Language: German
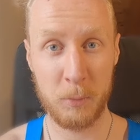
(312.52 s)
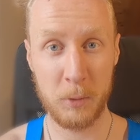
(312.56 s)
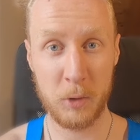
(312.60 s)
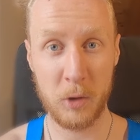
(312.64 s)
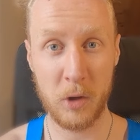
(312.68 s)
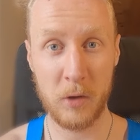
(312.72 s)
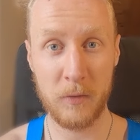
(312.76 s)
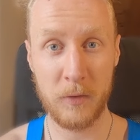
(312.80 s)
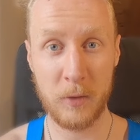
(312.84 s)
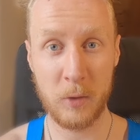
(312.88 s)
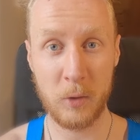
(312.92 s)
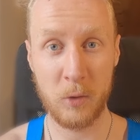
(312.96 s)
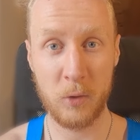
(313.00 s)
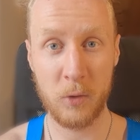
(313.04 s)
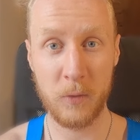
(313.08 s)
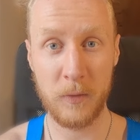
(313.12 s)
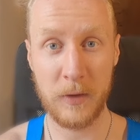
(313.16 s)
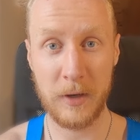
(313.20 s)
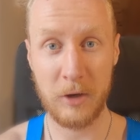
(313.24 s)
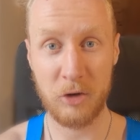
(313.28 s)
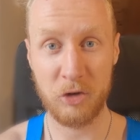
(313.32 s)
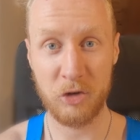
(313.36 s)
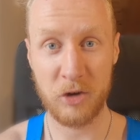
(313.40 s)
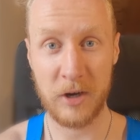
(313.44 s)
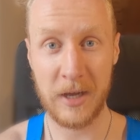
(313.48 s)
Also bedeutet, wenn du zu
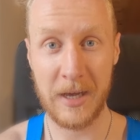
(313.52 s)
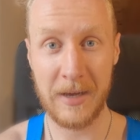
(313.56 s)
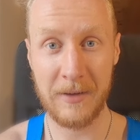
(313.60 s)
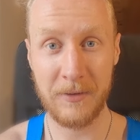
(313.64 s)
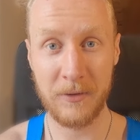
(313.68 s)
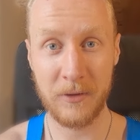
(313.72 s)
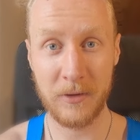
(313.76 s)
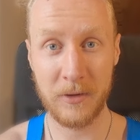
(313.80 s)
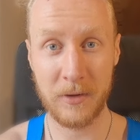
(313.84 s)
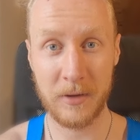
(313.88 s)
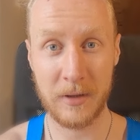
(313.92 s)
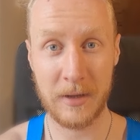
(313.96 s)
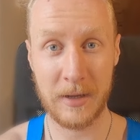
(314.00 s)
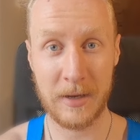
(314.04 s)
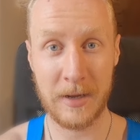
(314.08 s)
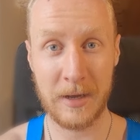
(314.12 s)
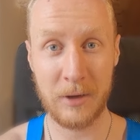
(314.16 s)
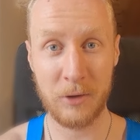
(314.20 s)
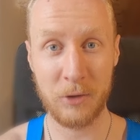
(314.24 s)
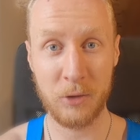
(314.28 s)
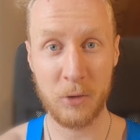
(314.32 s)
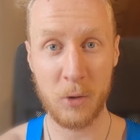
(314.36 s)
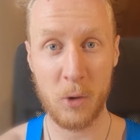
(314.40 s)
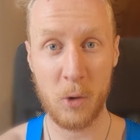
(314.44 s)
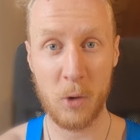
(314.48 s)
wenig schläfst, dann
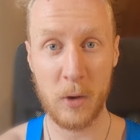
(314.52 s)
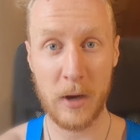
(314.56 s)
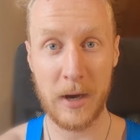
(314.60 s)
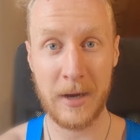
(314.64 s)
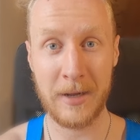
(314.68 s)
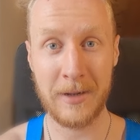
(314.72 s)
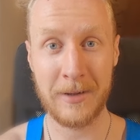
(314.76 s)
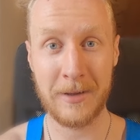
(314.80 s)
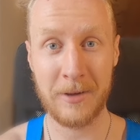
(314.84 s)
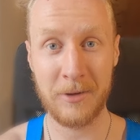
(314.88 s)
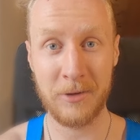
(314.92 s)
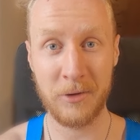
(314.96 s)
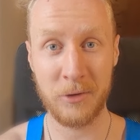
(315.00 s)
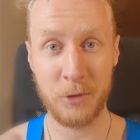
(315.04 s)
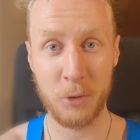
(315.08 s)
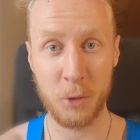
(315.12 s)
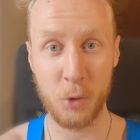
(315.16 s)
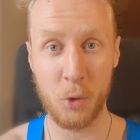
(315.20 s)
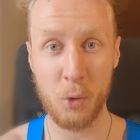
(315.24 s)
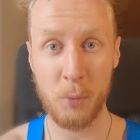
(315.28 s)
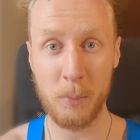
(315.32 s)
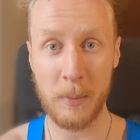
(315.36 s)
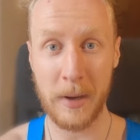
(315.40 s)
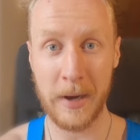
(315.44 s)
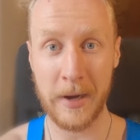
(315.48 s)
hast du auch einen
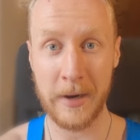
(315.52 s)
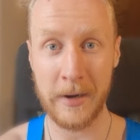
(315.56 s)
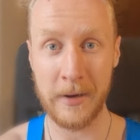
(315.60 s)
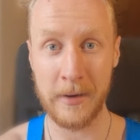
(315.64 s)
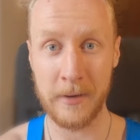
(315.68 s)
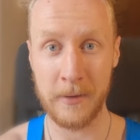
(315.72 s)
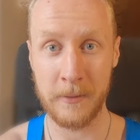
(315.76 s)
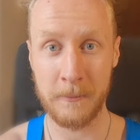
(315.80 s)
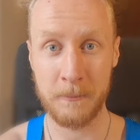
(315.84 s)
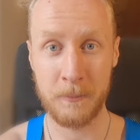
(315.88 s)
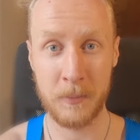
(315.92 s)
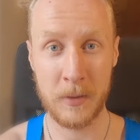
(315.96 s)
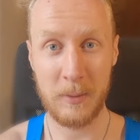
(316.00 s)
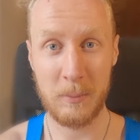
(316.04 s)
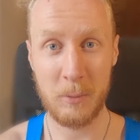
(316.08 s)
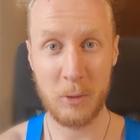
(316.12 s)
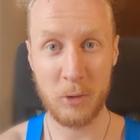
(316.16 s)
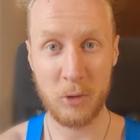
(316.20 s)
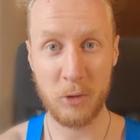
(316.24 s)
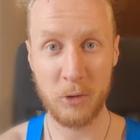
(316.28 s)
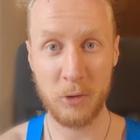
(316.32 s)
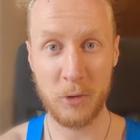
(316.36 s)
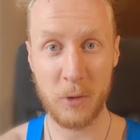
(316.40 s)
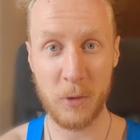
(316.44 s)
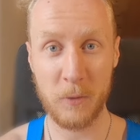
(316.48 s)
Testosteronmangel. Deswegen
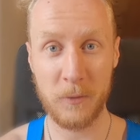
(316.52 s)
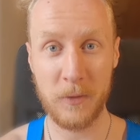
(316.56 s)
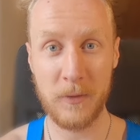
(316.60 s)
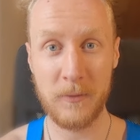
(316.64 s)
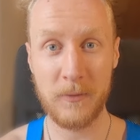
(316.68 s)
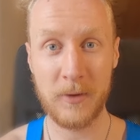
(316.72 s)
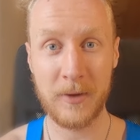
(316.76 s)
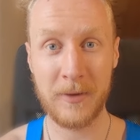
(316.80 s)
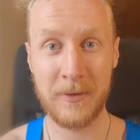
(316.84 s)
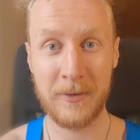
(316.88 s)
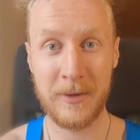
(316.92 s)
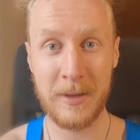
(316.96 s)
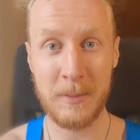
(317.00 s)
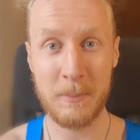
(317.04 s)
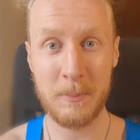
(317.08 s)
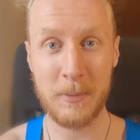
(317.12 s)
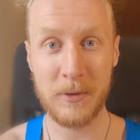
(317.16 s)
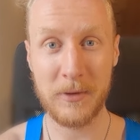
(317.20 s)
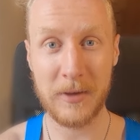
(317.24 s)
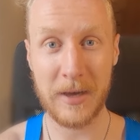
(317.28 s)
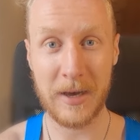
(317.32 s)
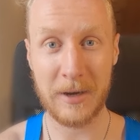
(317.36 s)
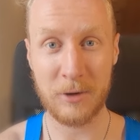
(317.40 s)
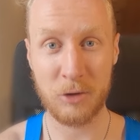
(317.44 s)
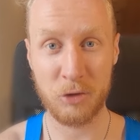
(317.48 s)
möchtest du auf jeden Fall sieben
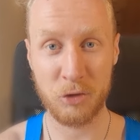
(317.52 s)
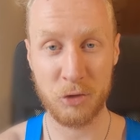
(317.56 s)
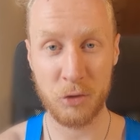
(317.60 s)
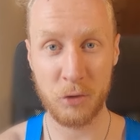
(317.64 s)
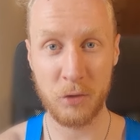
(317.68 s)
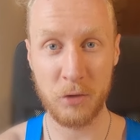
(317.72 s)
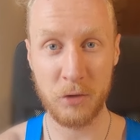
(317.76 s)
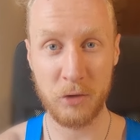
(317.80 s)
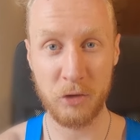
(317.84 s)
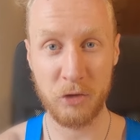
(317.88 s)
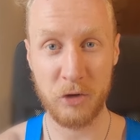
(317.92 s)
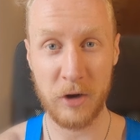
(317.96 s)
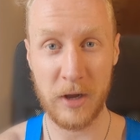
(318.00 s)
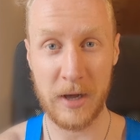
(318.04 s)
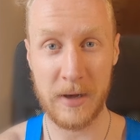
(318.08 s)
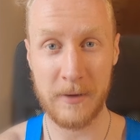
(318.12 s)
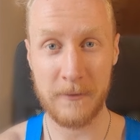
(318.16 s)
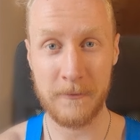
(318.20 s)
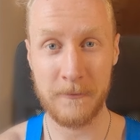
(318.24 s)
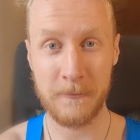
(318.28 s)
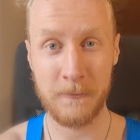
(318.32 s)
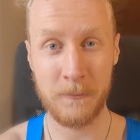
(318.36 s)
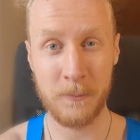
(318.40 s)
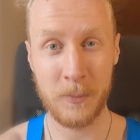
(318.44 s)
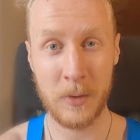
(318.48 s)
bis acht Stunden
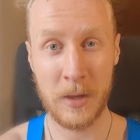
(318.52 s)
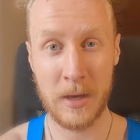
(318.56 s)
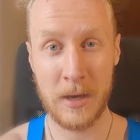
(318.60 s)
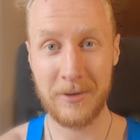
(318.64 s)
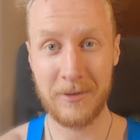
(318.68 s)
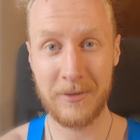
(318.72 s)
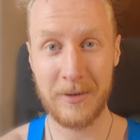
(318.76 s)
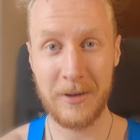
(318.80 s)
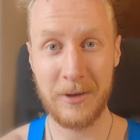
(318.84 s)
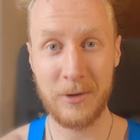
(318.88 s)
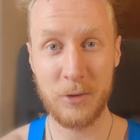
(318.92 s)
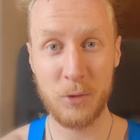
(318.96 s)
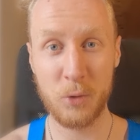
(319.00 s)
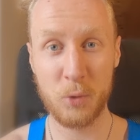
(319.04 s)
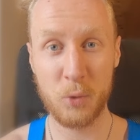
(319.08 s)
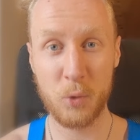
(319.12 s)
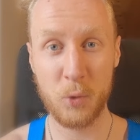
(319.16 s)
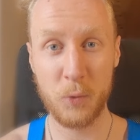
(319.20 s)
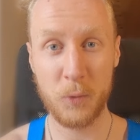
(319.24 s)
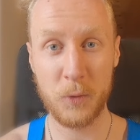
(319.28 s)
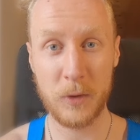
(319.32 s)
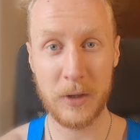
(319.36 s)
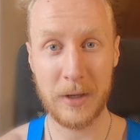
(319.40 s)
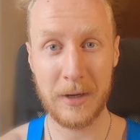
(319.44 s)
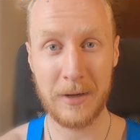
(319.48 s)
schlafen, weil das ist nicht nur
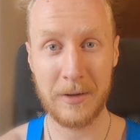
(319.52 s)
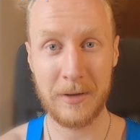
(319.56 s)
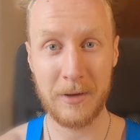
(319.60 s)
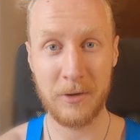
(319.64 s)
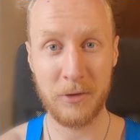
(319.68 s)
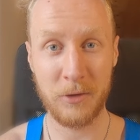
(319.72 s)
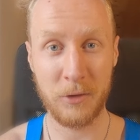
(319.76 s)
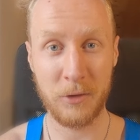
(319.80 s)
gut für deine